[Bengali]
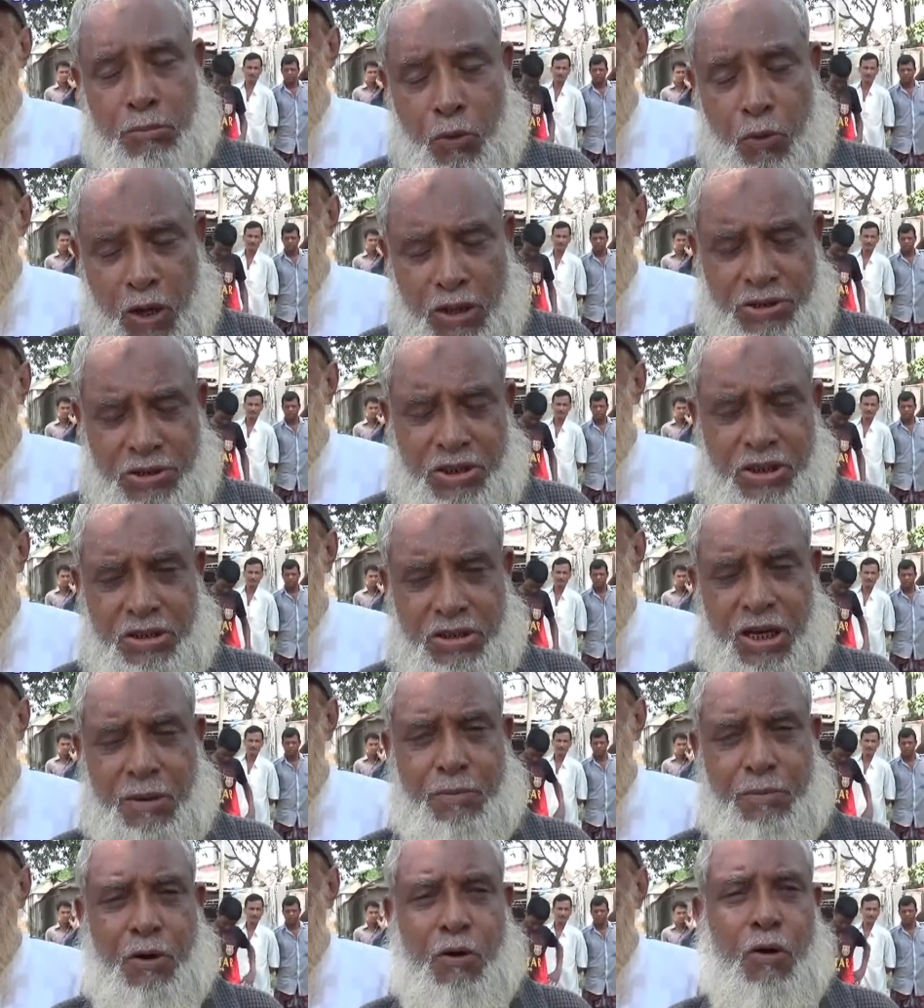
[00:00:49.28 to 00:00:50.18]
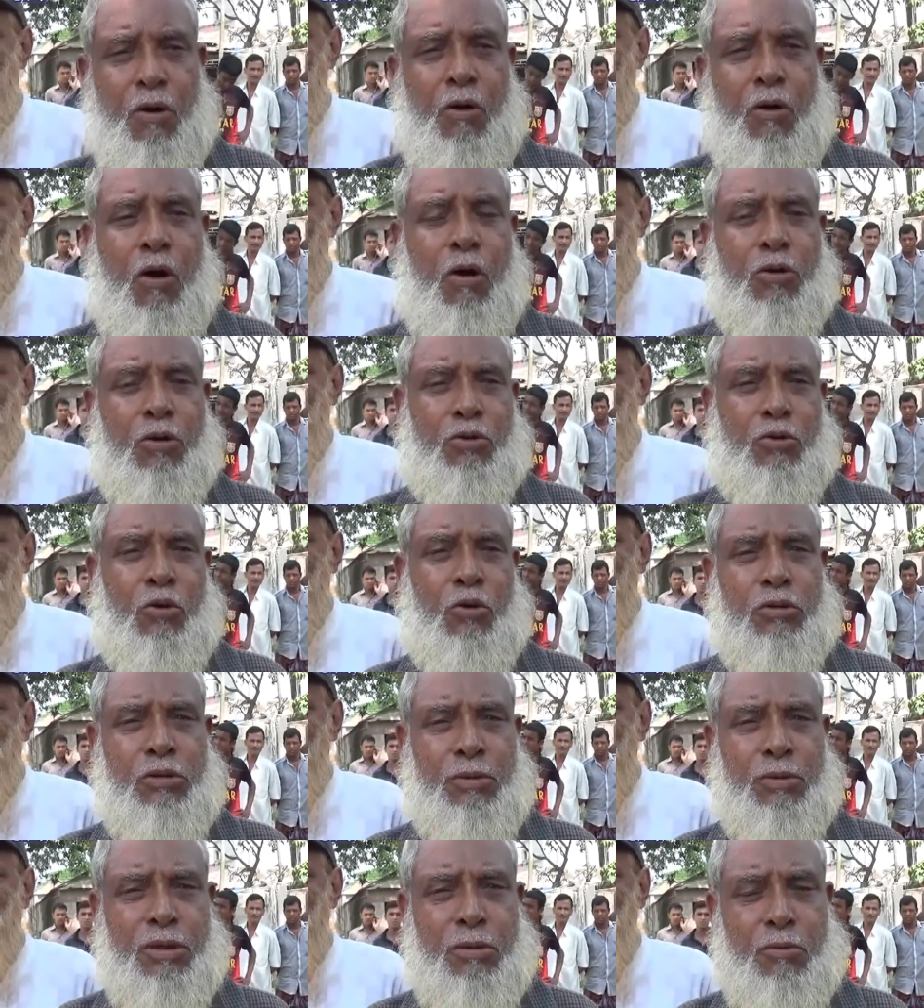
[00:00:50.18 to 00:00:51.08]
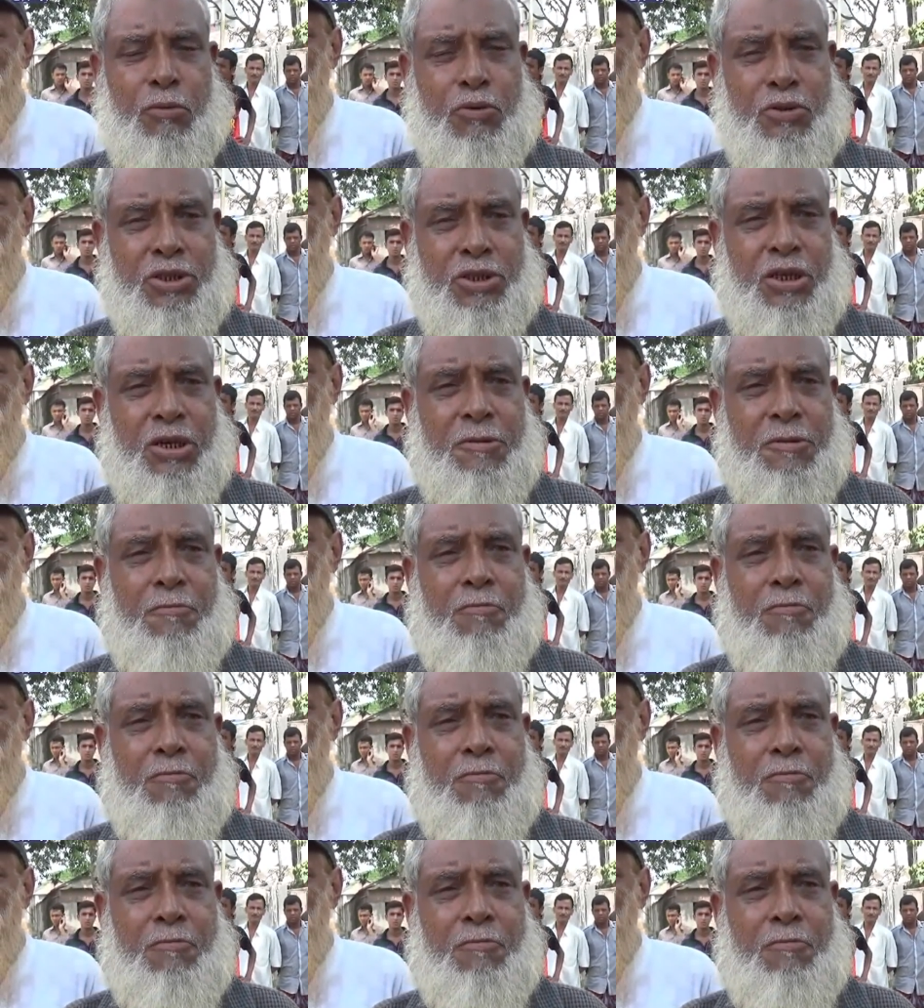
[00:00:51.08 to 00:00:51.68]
মহাজিন সাহেবকে অকথ্য কথাবার্তা বলছে